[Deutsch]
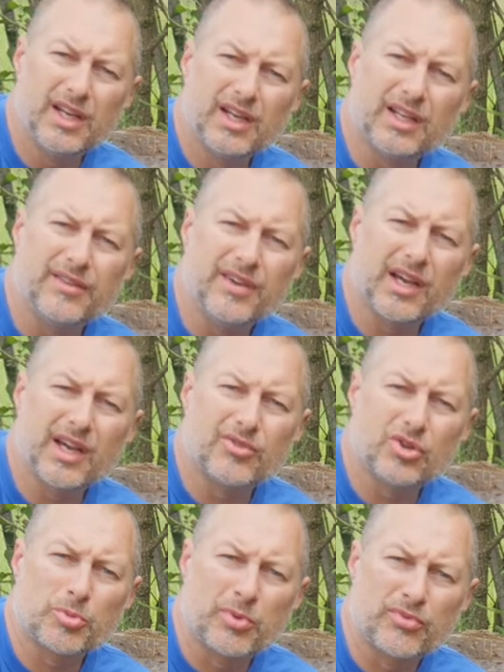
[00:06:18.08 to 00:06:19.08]
Die werde ich
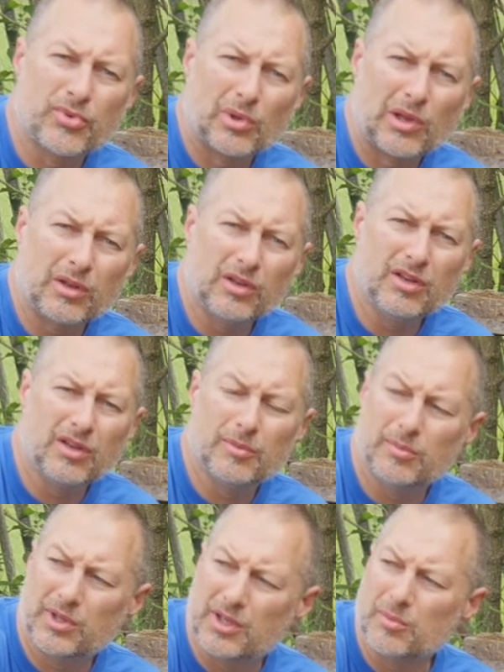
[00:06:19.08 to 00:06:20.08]
einfach befüdeln
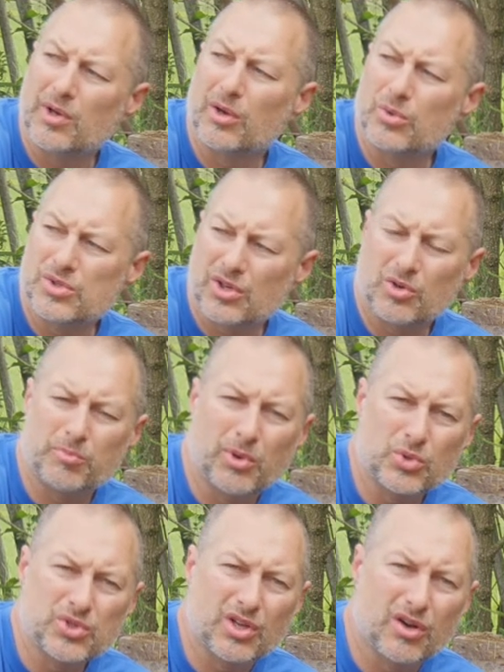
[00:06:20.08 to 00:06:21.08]
mit dem großen
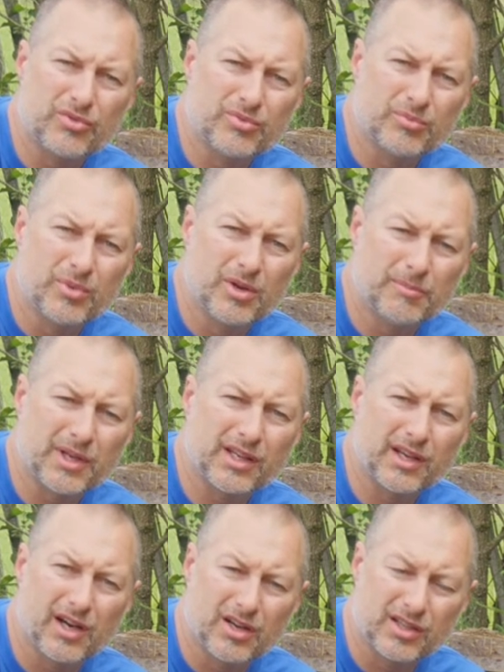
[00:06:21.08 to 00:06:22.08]
Komposthaufen Material,